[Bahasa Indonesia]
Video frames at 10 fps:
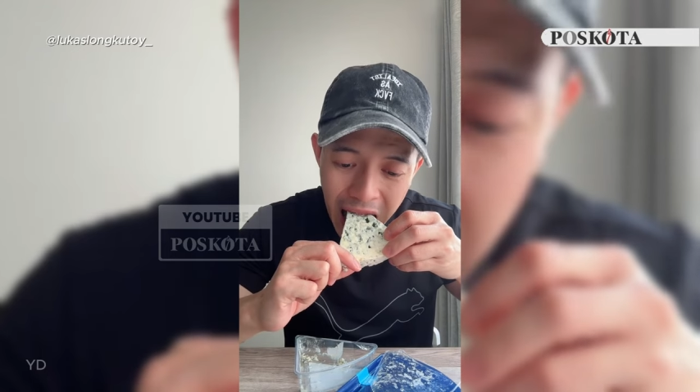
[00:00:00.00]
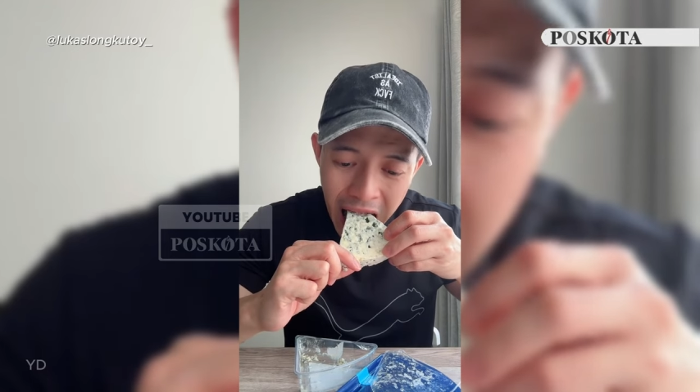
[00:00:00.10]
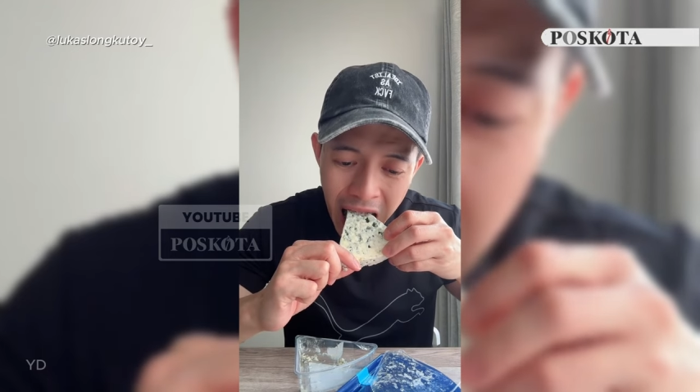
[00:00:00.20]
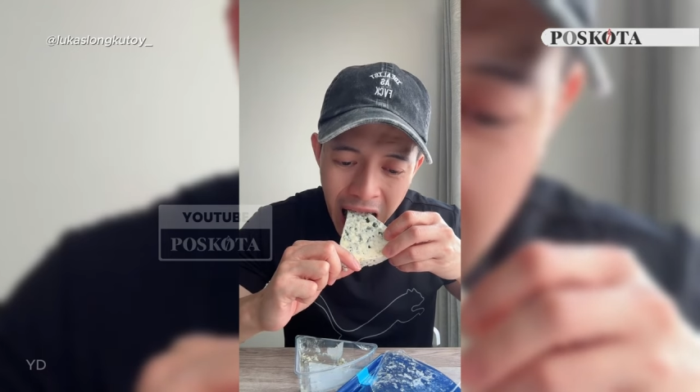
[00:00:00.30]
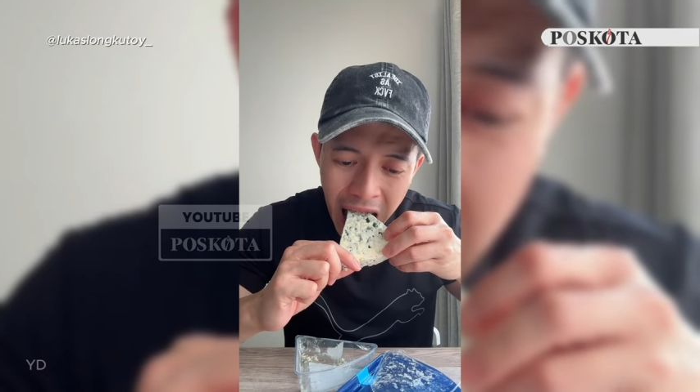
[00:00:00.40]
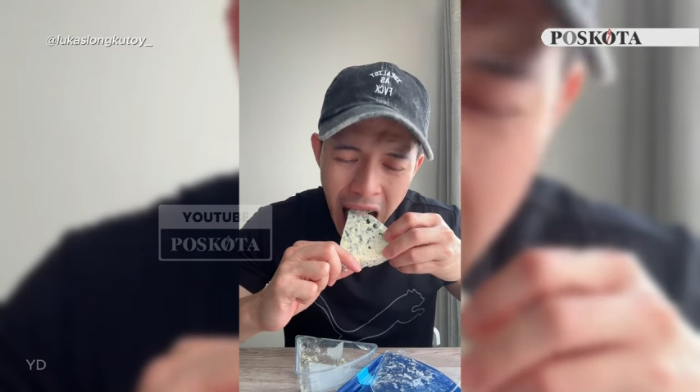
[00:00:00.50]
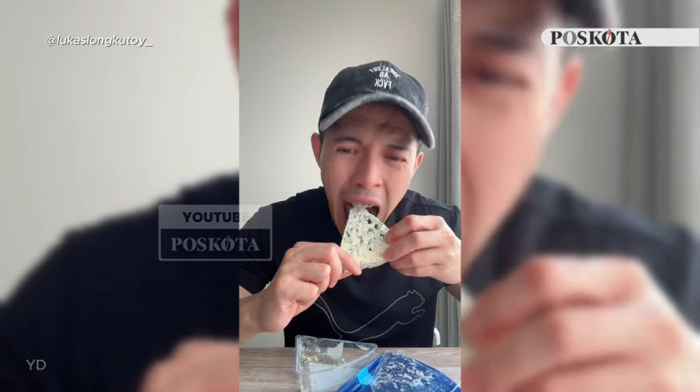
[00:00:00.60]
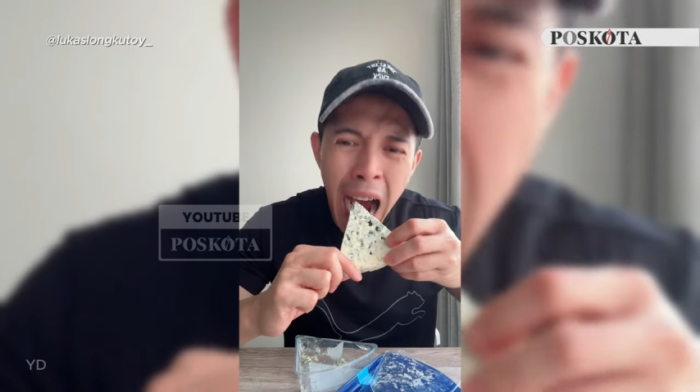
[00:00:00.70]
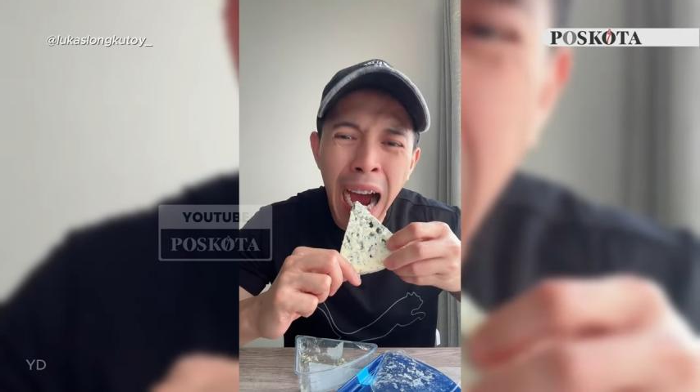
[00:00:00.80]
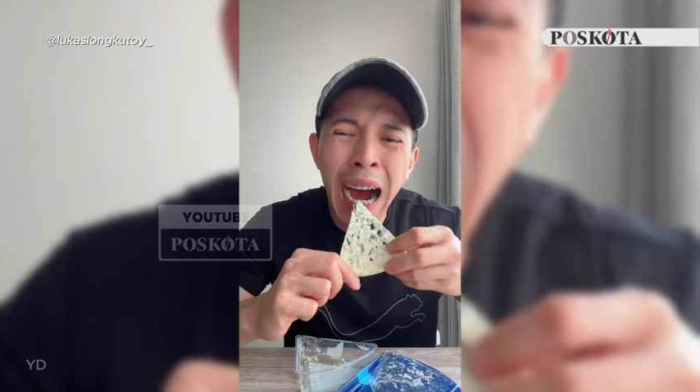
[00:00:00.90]
mencapai
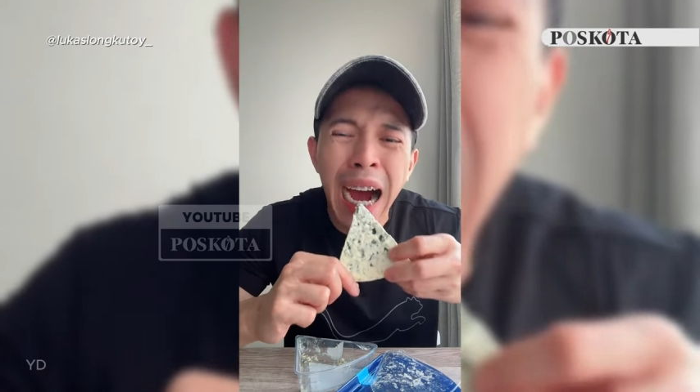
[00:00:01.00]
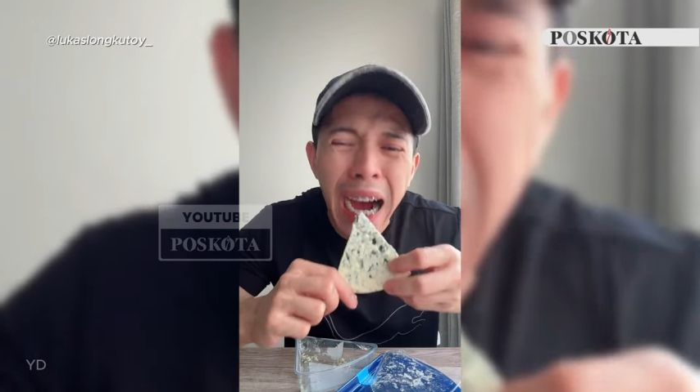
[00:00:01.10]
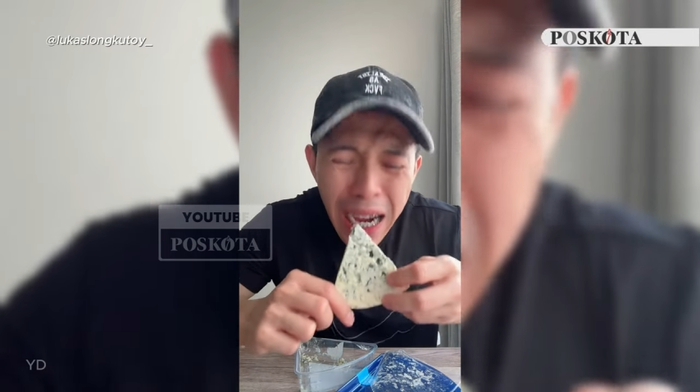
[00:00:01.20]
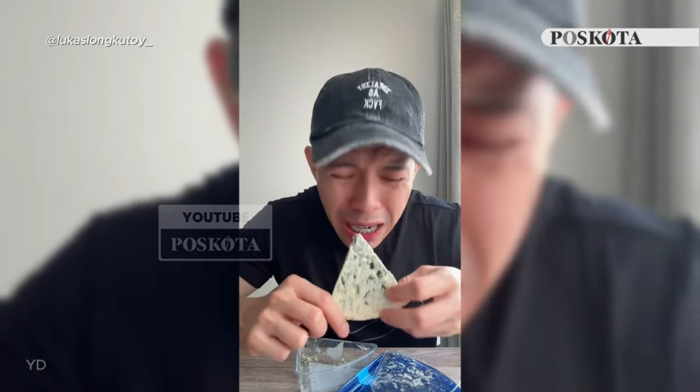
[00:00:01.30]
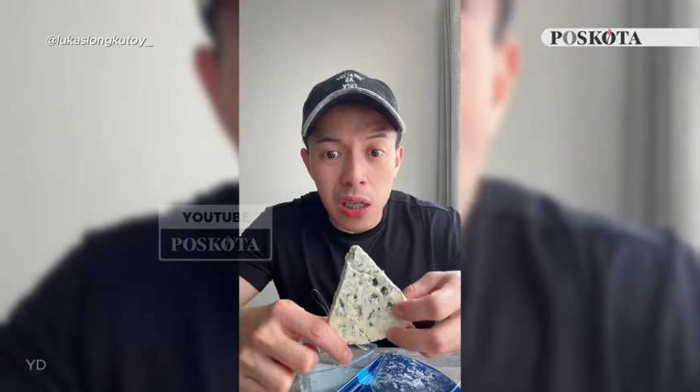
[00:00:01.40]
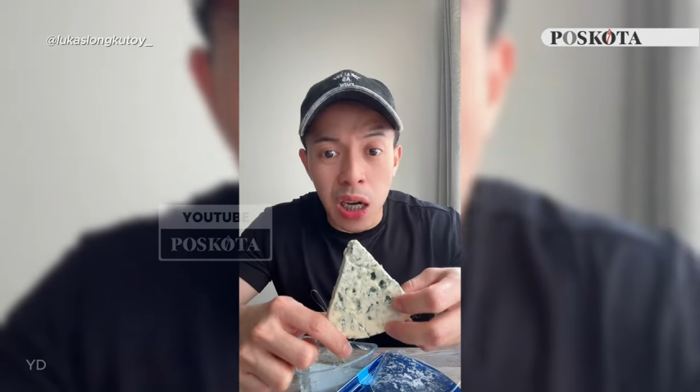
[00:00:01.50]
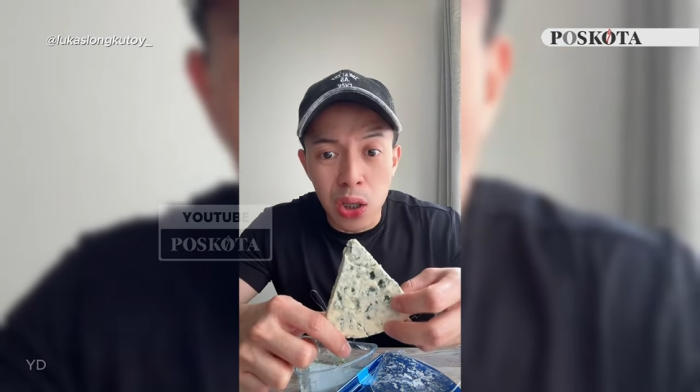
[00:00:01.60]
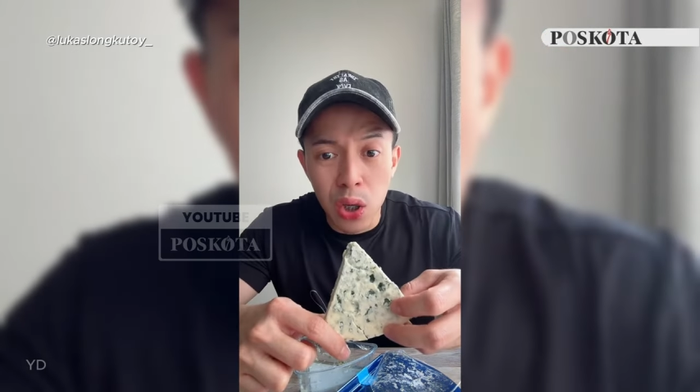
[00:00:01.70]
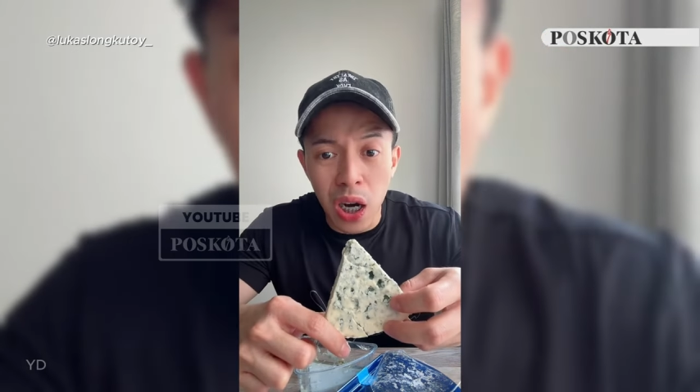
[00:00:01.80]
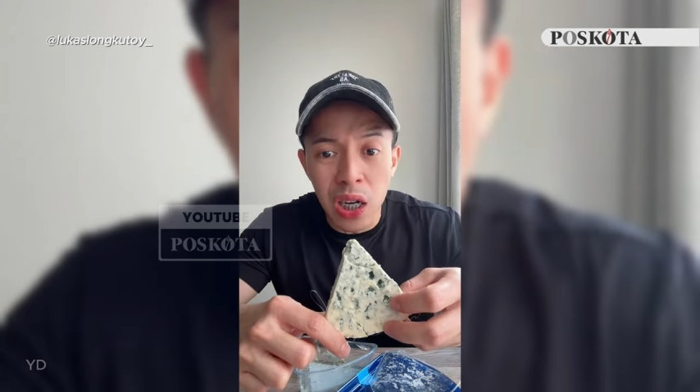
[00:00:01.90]
tekstur dan rasa
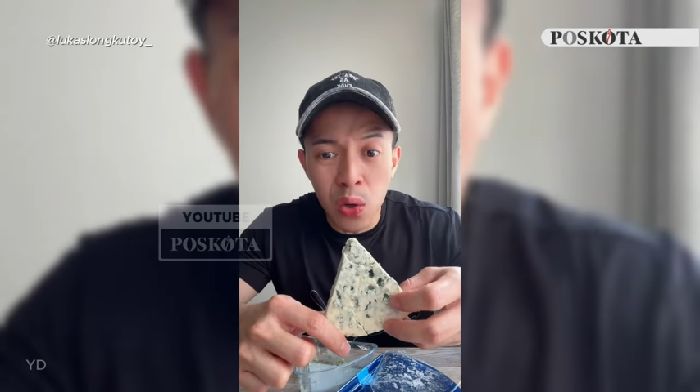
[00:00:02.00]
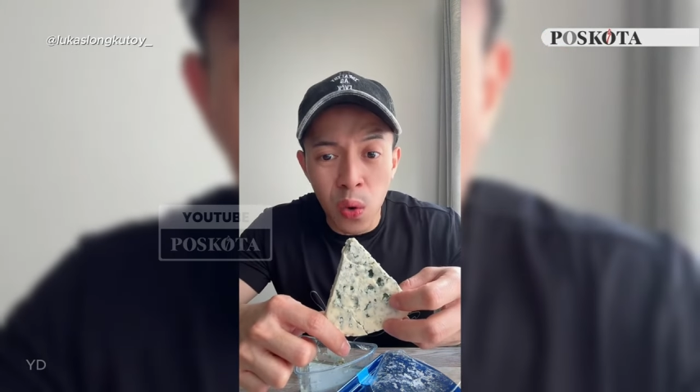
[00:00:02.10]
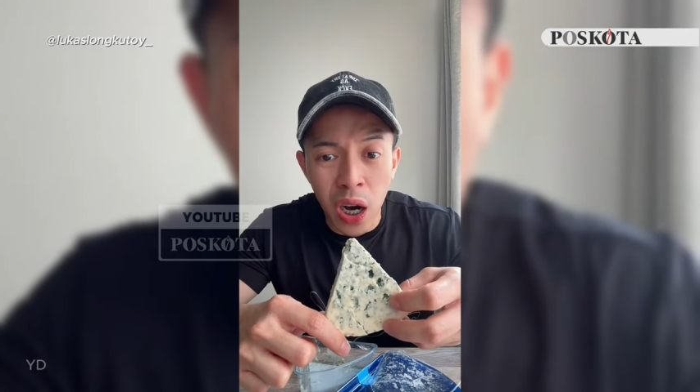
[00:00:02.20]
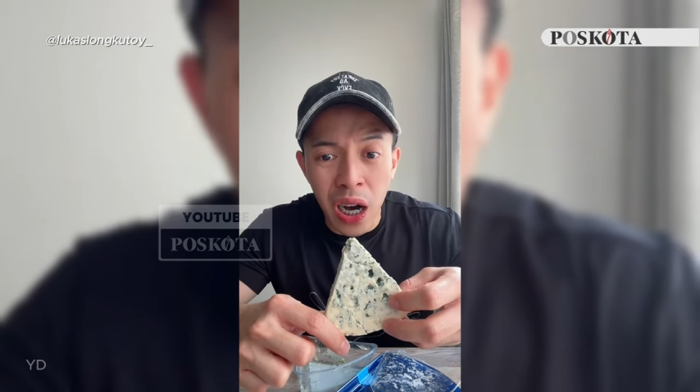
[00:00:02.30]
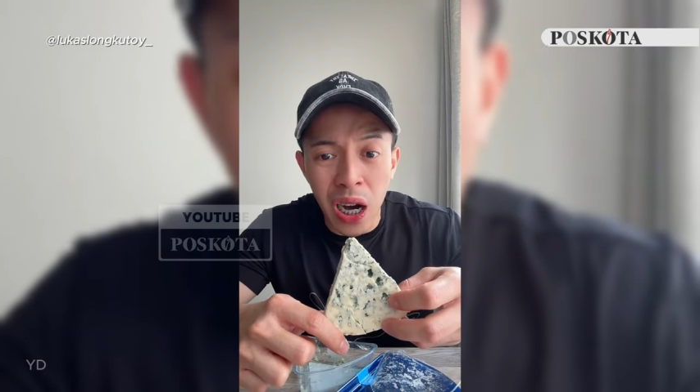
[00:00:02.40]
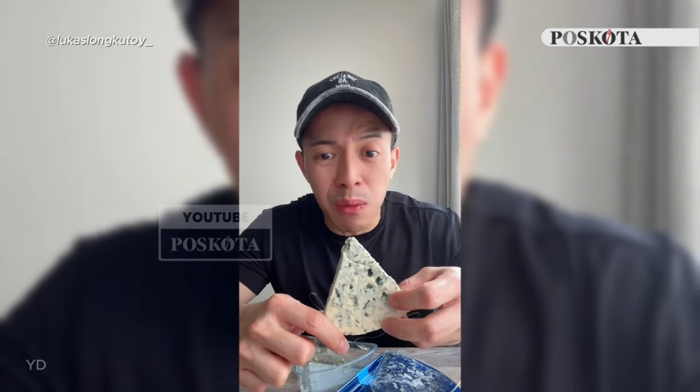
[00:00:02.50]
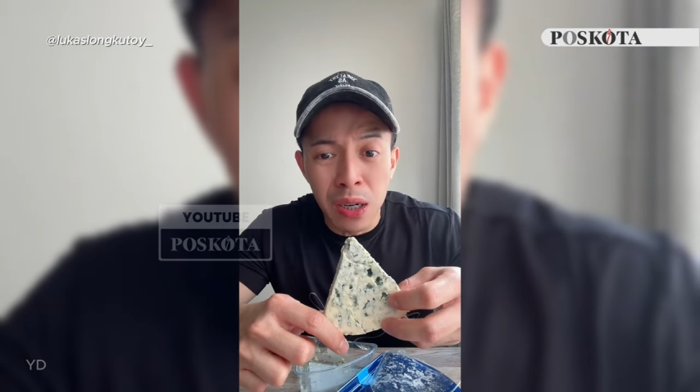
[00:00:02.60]
yang diinginkan.